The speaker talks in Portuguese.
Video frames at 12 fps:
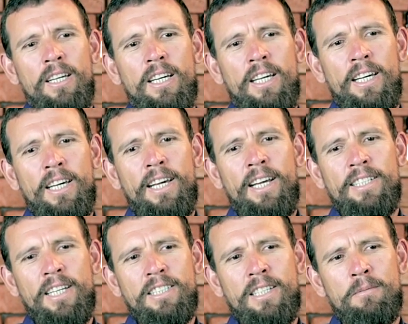é,
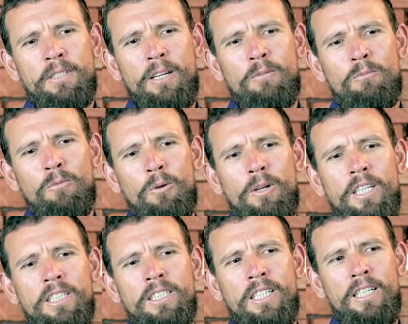já estamos aí com
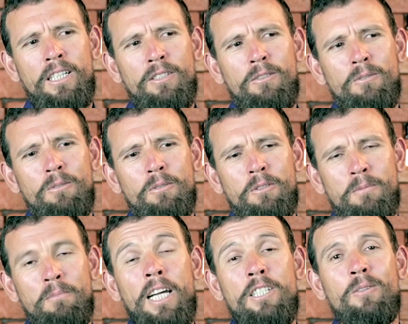dois anos,
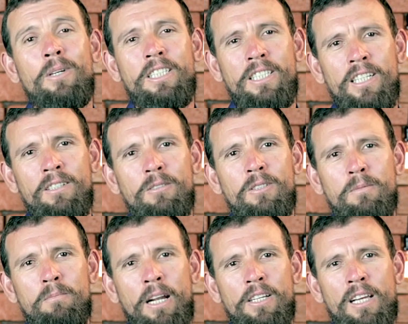mais de dois anos
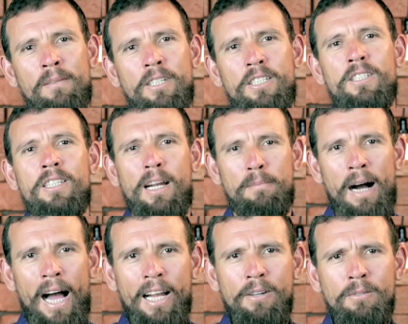praticamente de
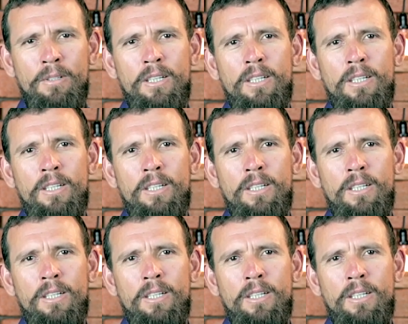trabalho